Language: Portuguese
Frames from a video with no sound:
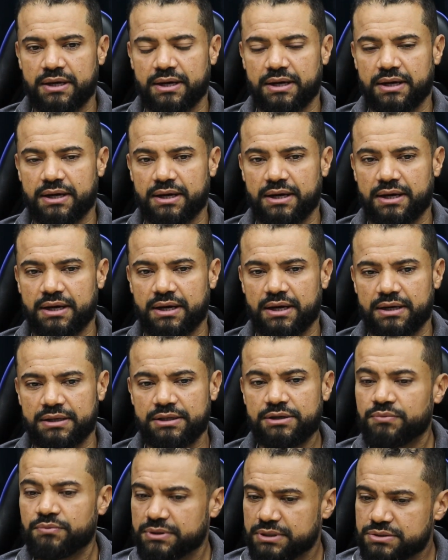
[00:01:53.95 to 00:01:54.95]
Ah,
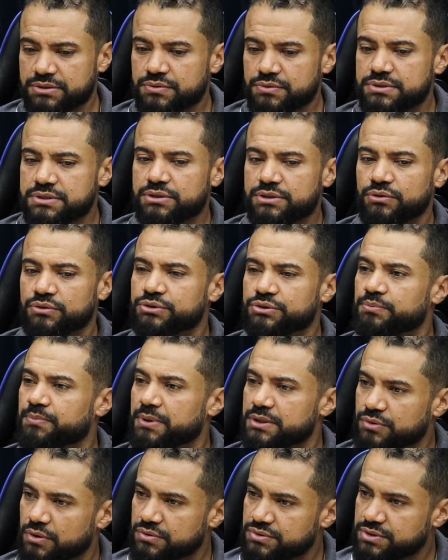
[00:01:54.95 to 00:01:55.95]
e uma das coisas que hoje o
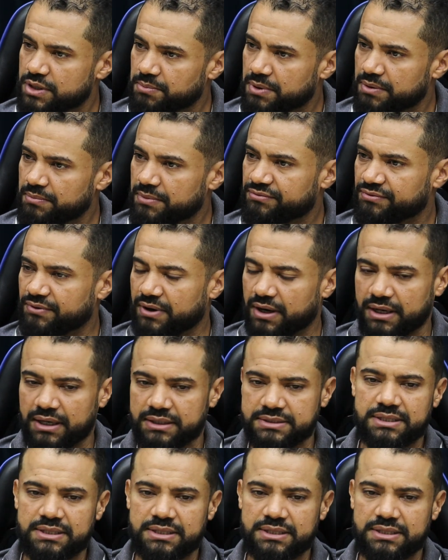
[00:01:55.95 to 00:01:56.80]
pessoal sempre me fala,